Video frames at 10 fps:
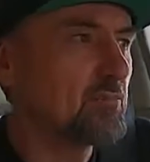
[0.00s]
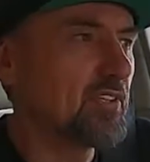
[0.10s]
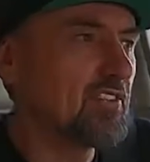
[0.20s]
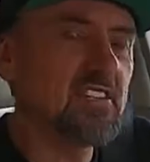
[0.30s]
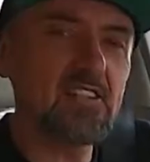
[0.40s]

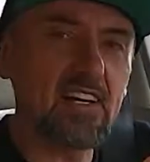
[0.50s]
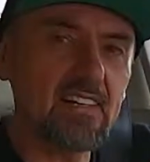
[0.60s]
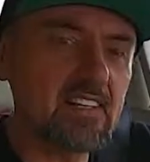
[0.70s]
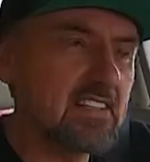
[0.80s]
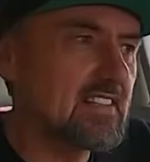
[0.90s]
ponieważ
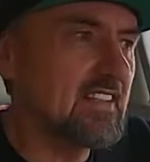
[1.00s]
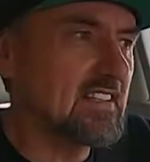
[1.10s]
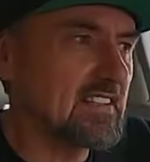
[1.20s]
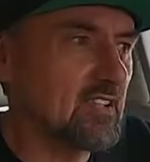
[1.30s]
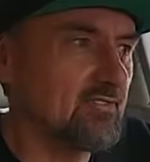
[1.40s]

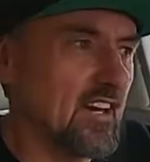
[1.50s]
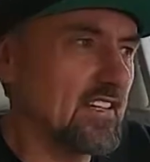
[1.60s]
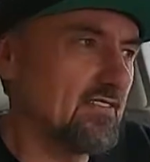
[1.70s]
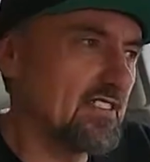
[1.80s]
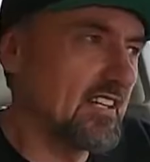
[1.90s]
charakterystyka
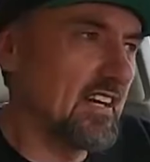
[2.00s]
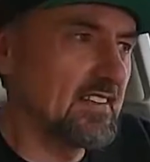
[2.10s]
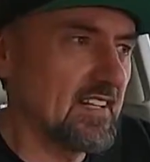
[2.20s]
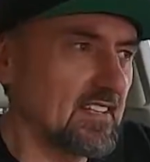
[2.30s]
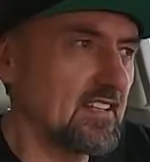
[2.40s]
zachowania w
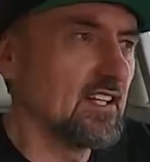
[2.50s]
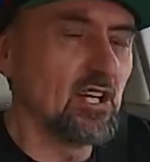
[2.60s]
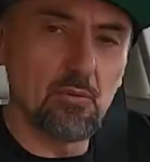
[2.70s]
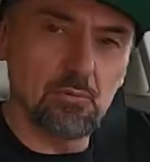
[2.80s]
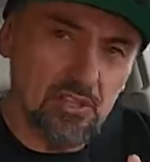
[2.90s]
zakrętach,
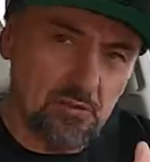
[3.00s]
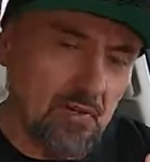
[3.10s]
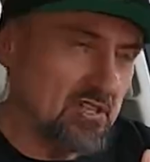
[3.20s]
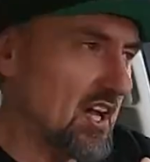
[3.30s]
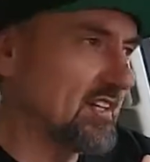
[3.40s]

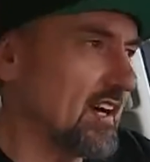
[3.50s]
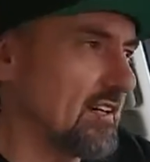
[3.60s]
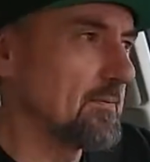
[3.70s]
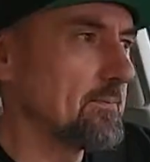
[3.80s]
przyspieszania